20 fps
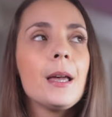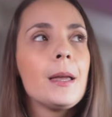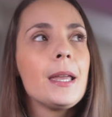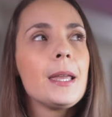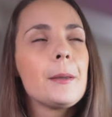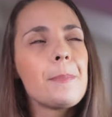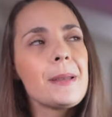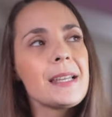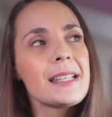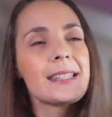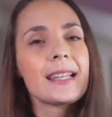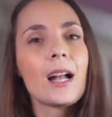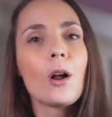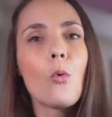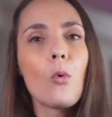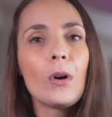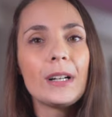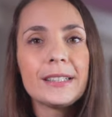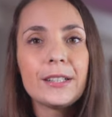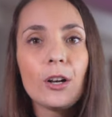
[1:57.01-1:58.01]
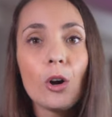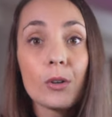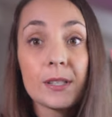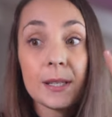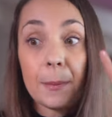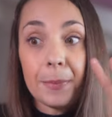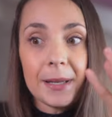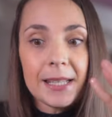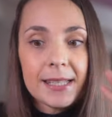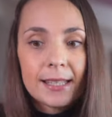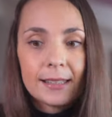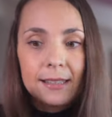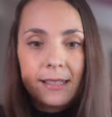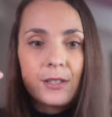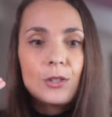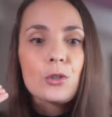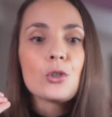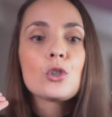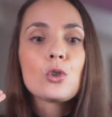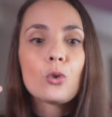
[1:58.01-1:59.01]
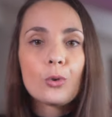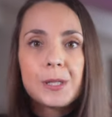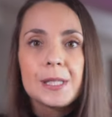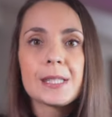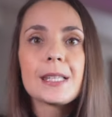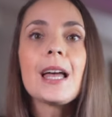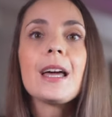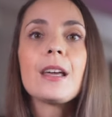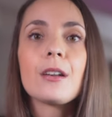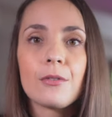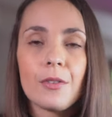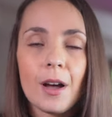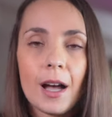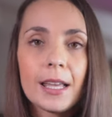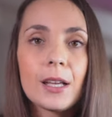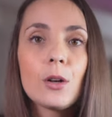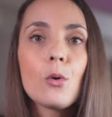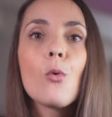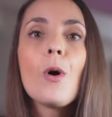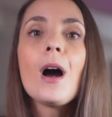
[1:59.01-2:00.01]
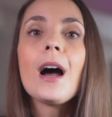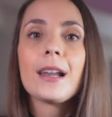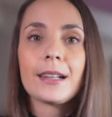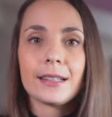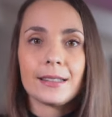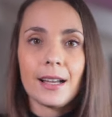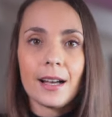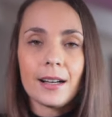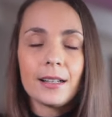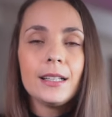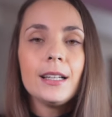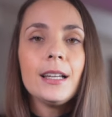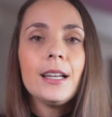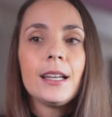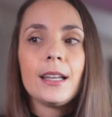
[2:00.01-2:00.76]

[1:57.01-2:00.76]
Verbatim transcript: E pensa a qualcosa, pensa nel senso osserva e guarda